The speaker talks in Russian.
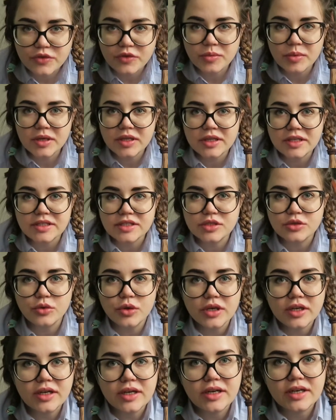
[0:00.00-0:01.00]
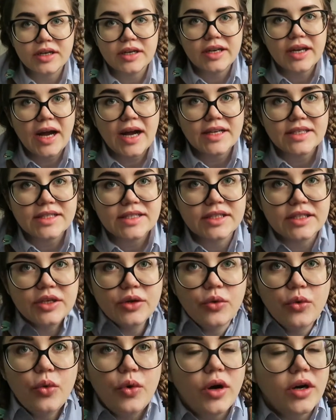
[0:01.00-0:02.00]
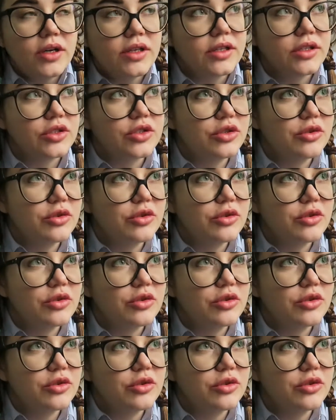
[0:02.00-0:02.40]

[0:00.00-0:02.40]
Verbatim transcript: у него были настолько грязные окна,